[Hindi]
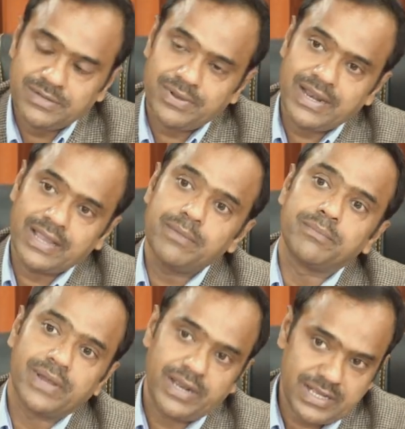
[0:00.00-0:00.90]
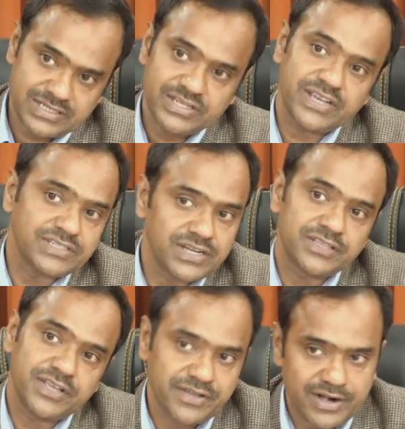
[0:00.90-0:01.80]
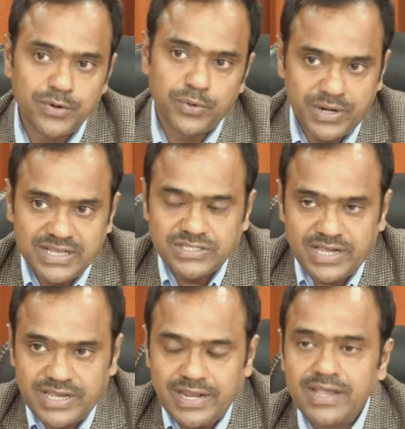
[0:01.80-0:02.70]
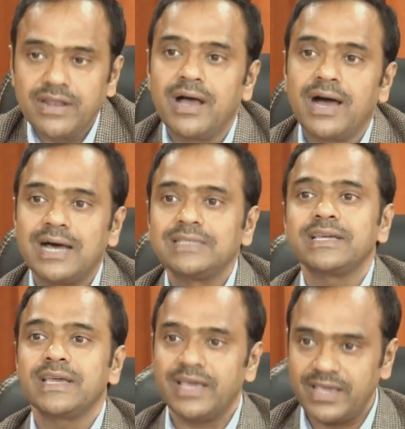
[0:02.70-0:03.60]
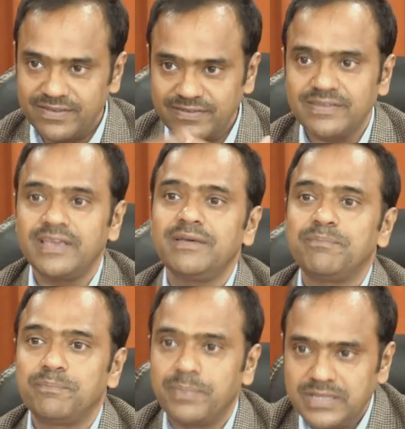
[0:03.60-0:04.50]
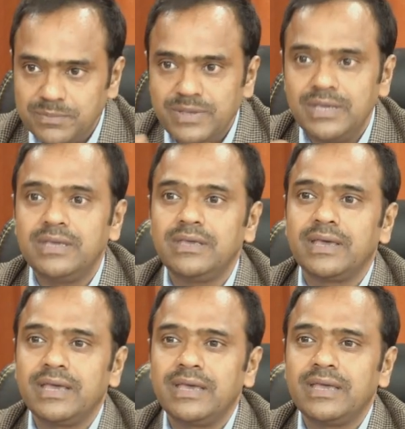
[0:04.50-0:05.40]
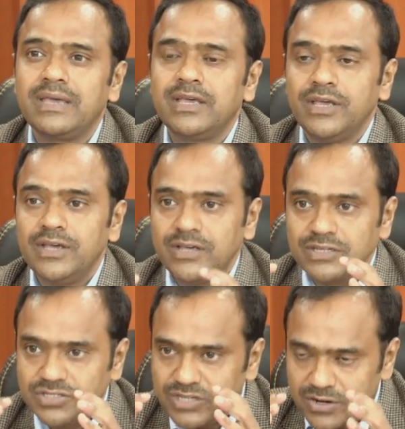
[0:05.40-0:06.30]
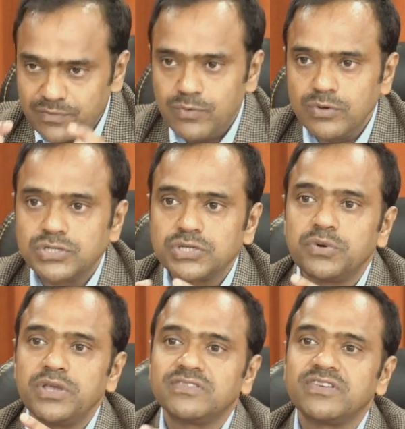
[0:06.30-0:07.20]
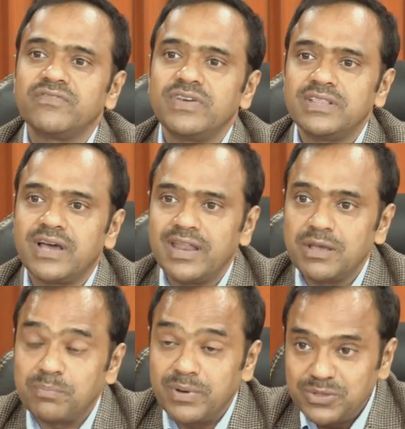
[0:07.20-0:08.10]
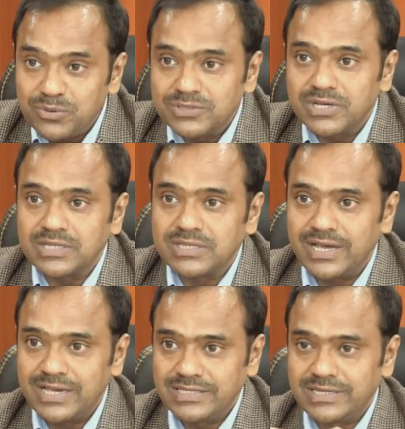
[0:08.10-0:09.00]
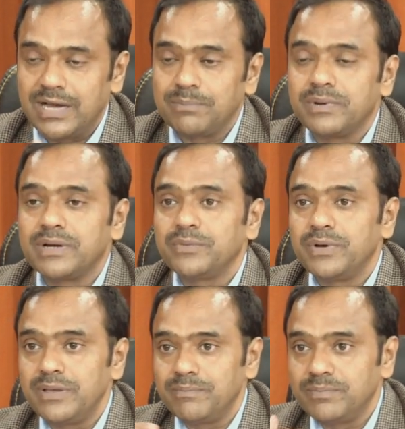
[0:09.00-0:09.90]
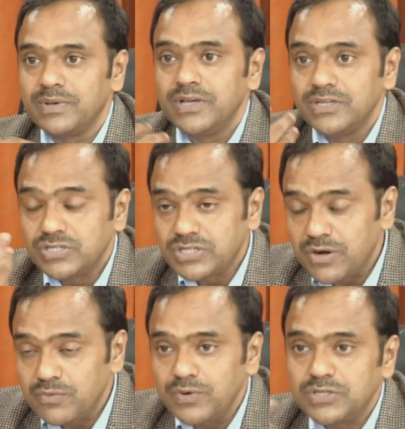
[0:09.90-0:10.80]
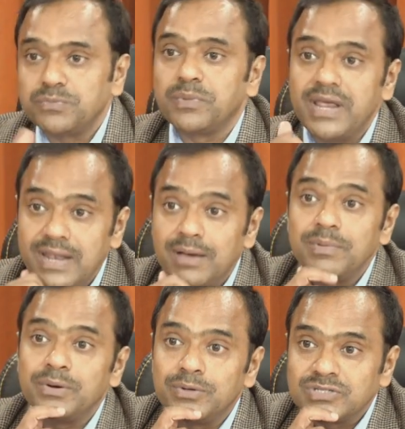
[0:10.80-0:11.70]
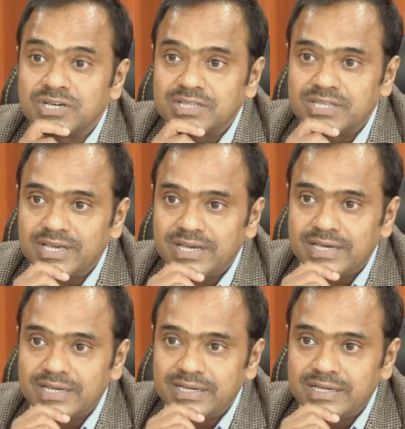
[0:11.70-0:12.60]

सवाल है कि महिला सशक्तिकरण होना चाहिए लेकिन आज एक ऐसे पद भी है सर्वोच्च कोई संवैधानिक पद हो सकता है जहाँ पर कोई सर्वोच्च महिला भी हो सकती है